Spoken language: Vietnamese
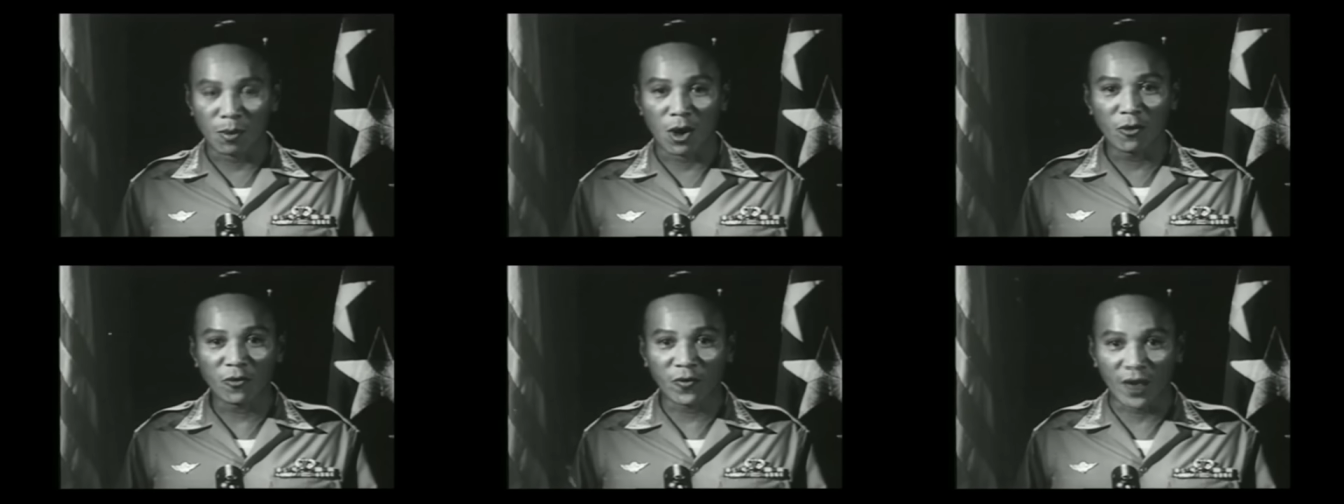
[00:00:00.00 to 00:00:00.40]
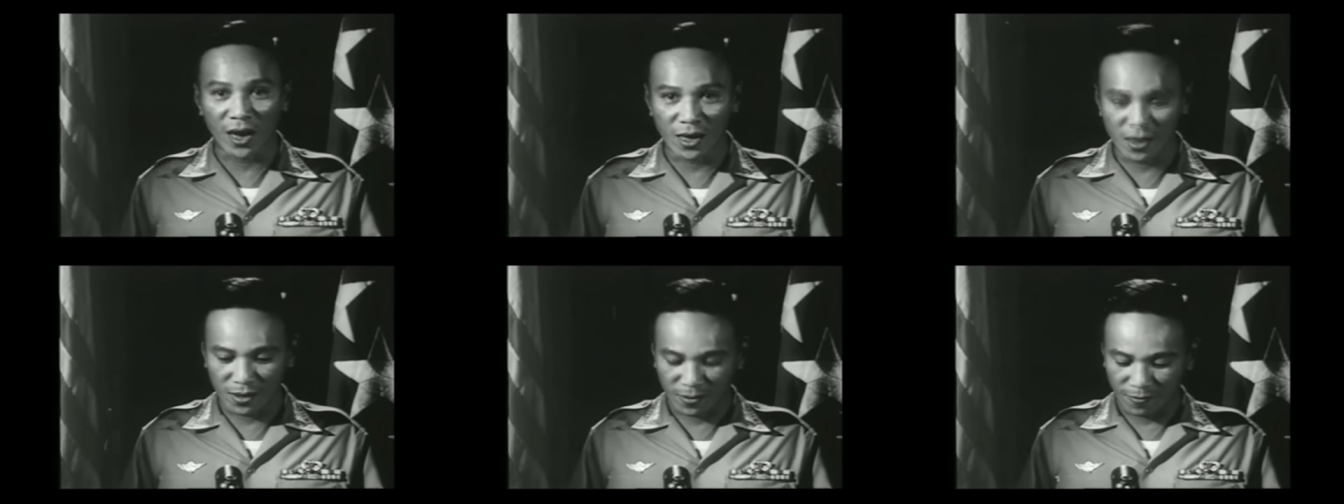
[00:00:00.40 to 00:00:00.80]
do
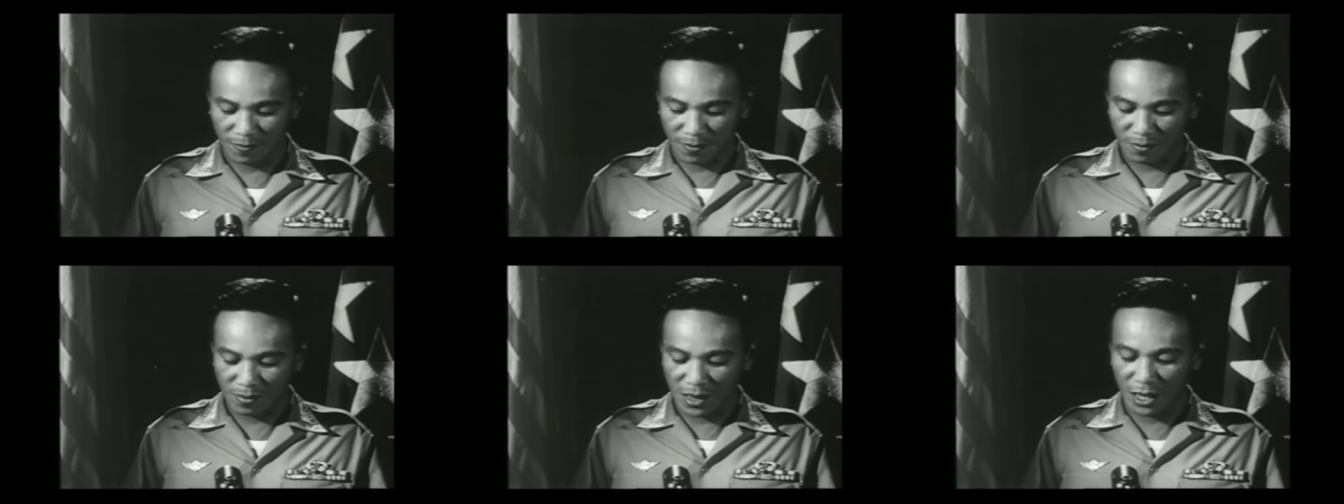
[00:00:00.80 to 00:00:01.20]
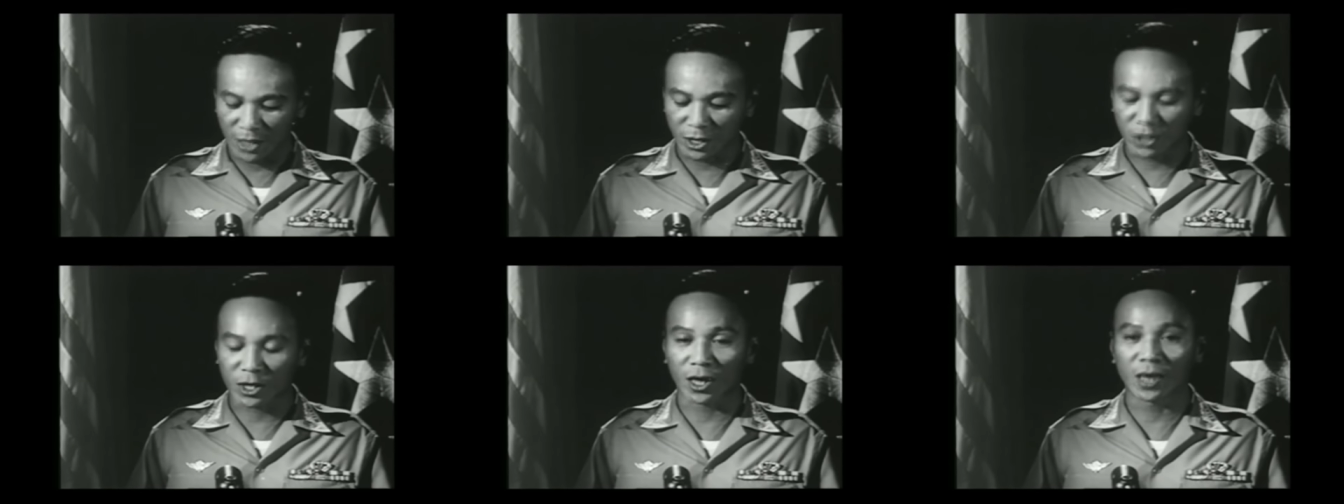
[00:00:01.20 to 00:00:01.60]
Trung tướng
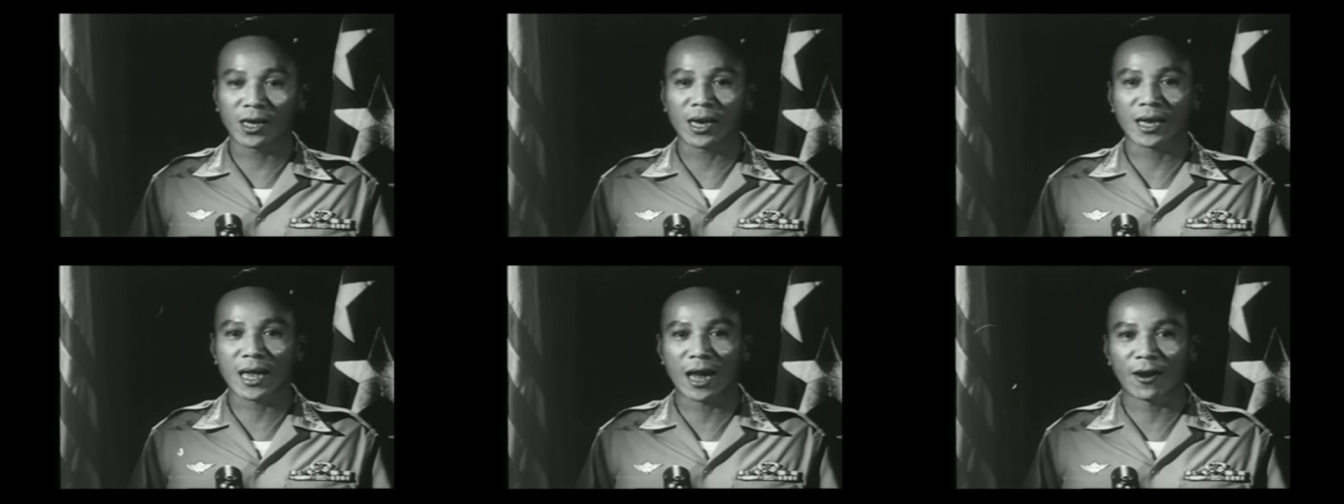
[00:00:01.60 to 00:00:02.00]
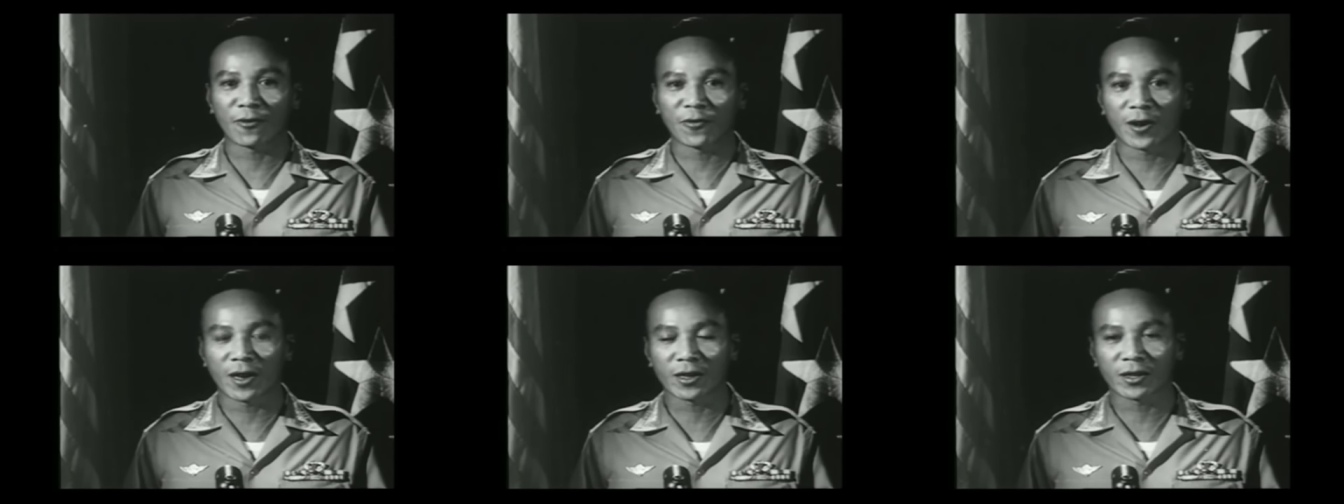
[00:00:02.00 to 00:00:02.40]
Nguyễn Văn Thiệu,
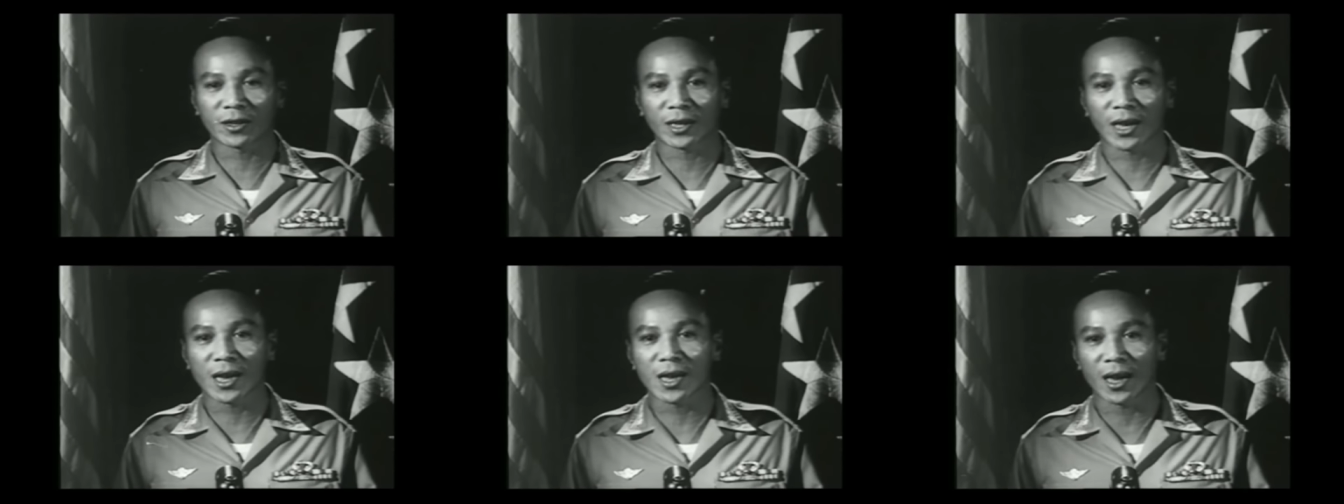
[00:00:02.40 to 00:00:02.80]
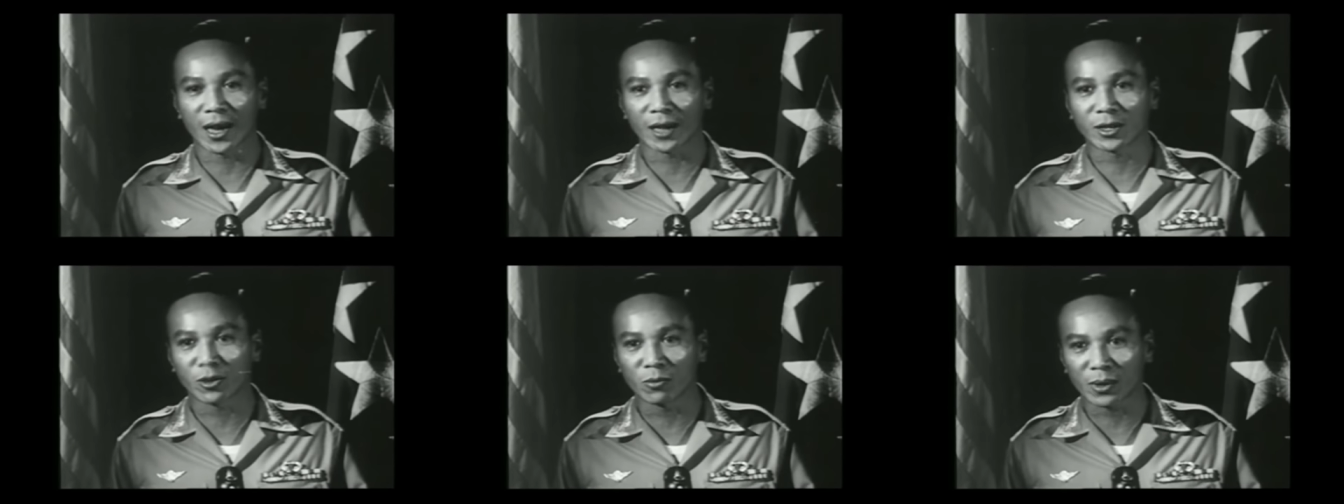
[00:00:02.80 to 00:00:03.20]
Chủ tịch Ủy
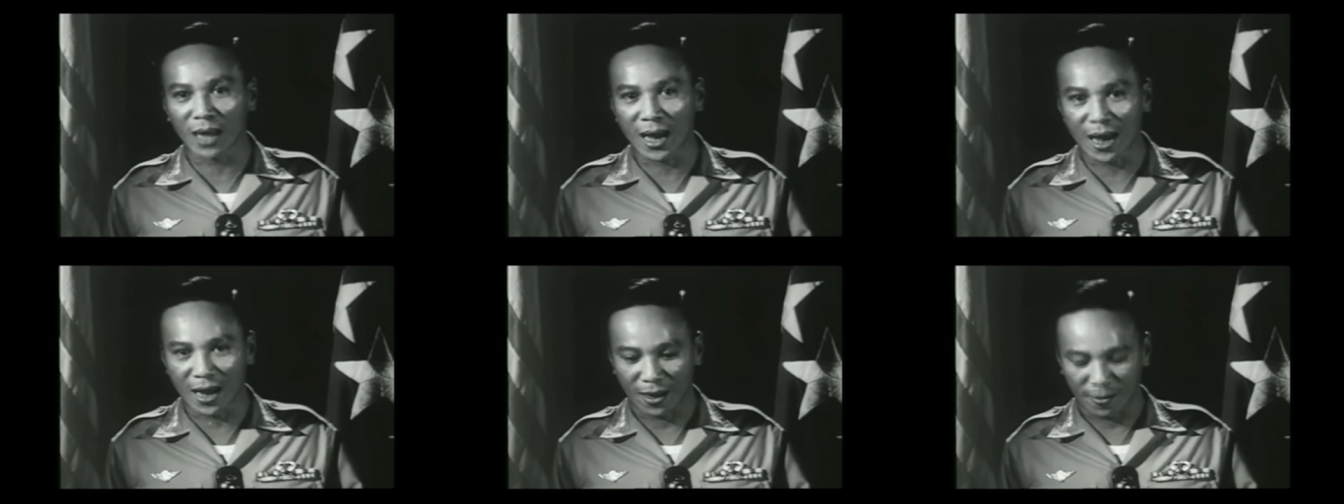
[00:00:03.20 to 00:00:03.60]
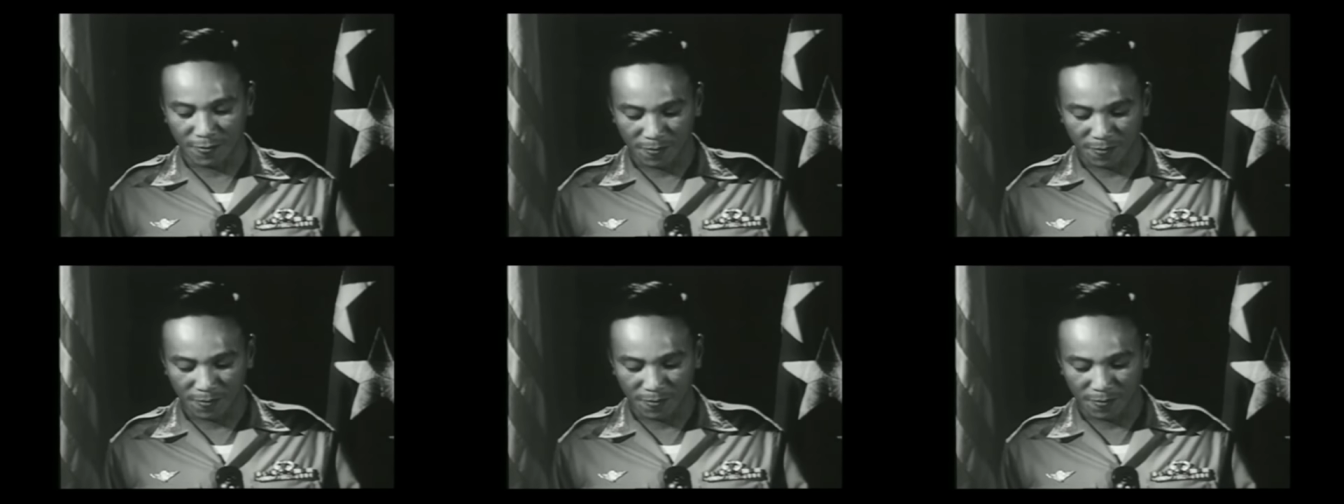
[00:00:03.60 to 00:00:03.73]
ban lãnh đạo quốc